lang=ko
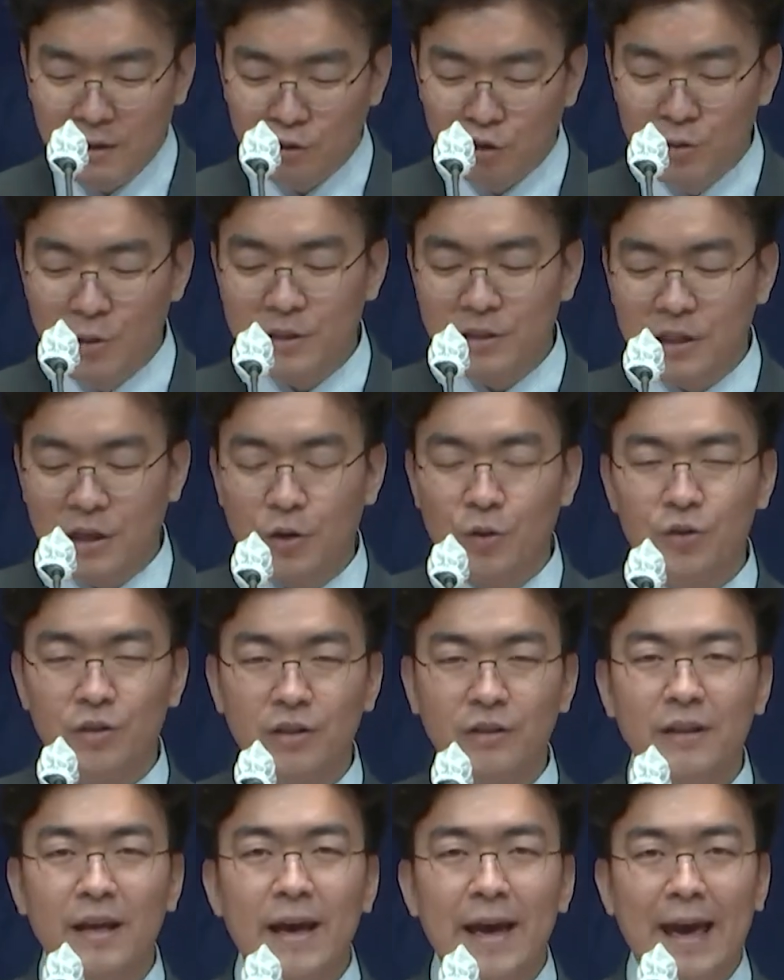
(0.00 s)
두
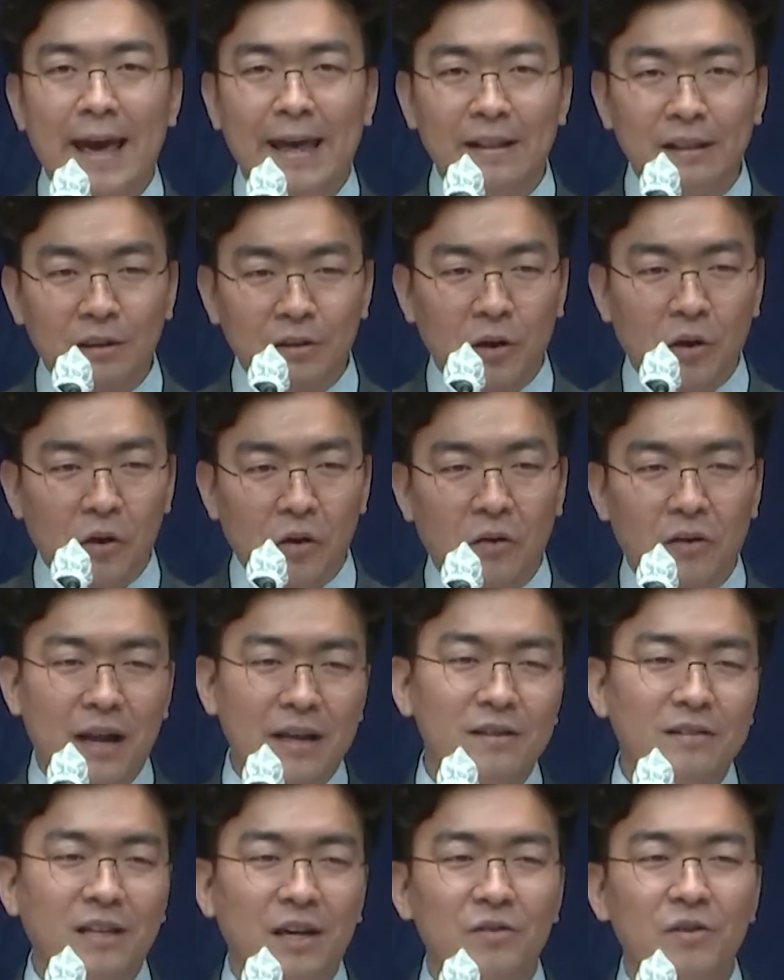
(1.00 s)
번째로는
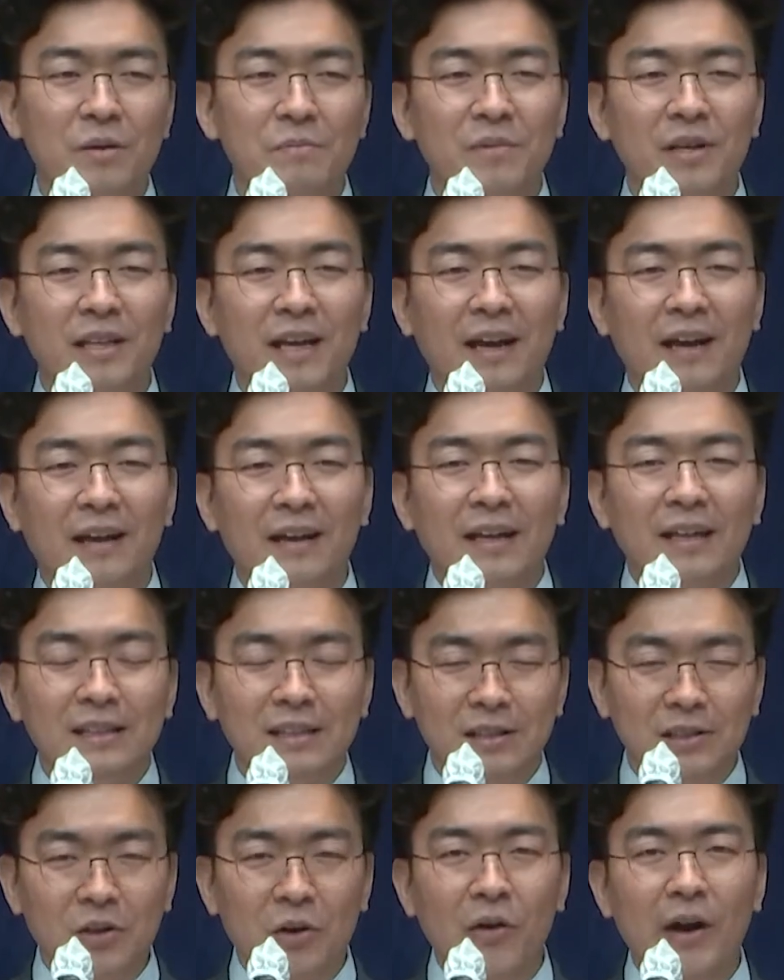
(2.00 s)
엔터라는 단어입니다.
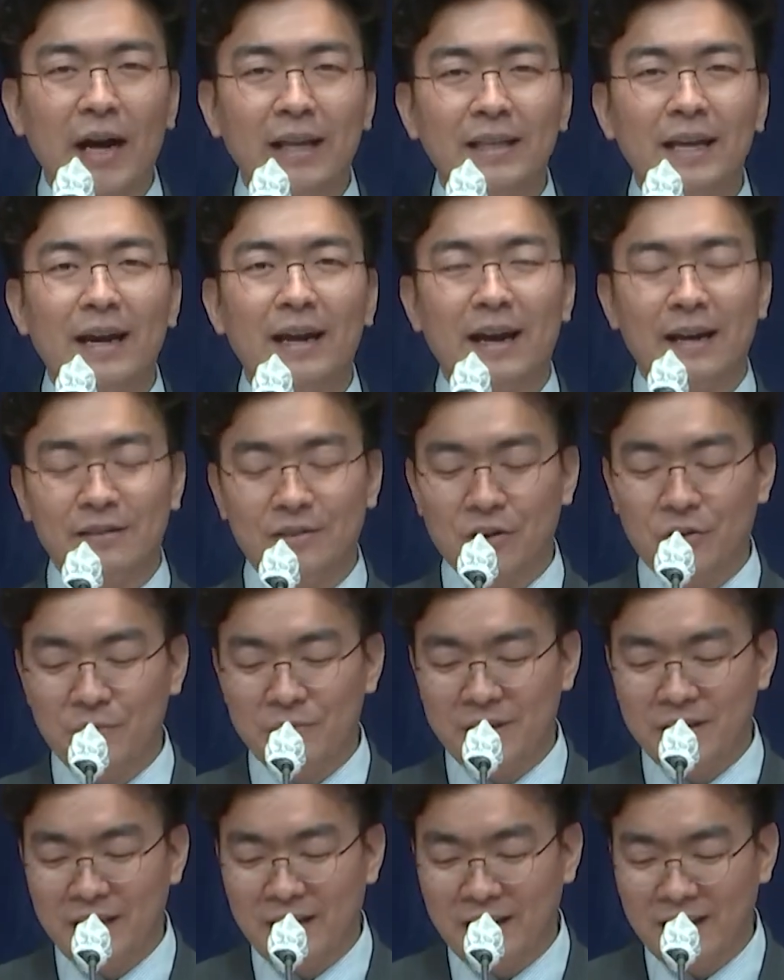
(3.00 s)
들어가다라는
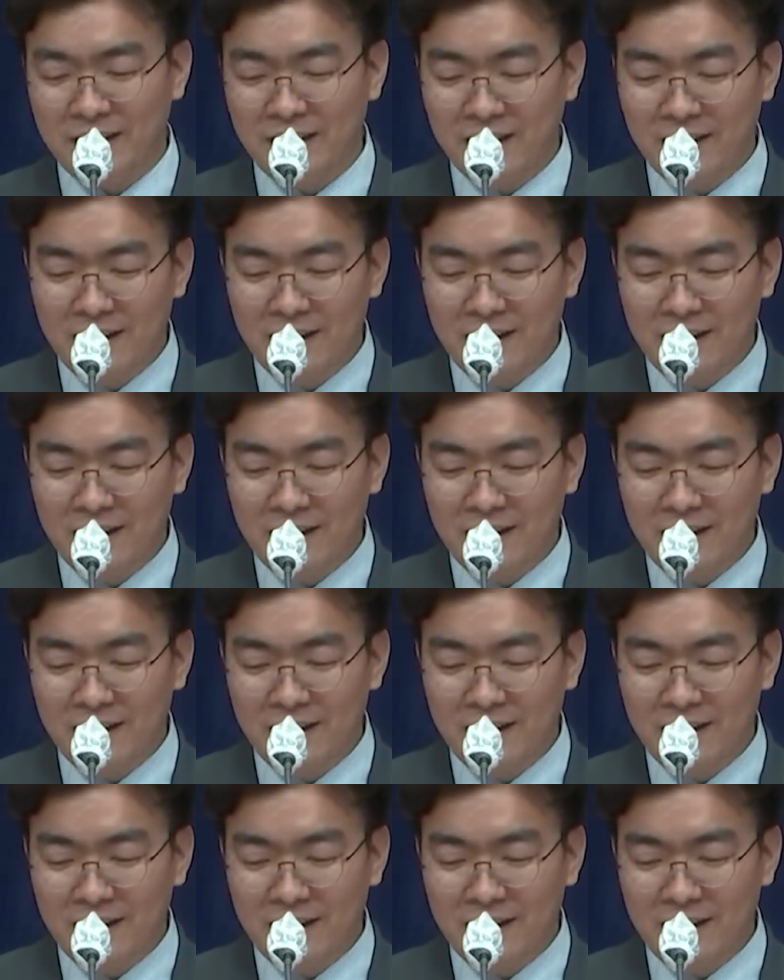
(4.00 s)
겁니다.